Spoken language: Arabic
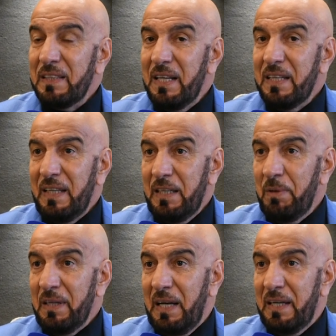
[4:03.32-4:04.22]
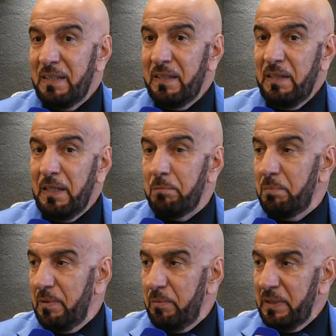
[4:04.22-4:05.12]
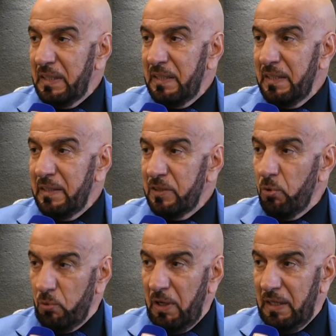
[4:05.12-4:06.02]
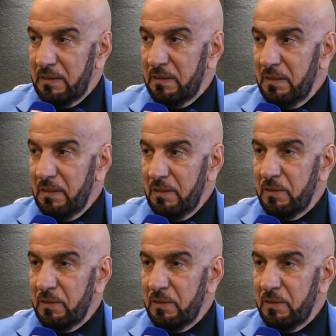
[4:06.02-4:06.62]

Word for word: كانت عبارة عن لعب بدور واحد دور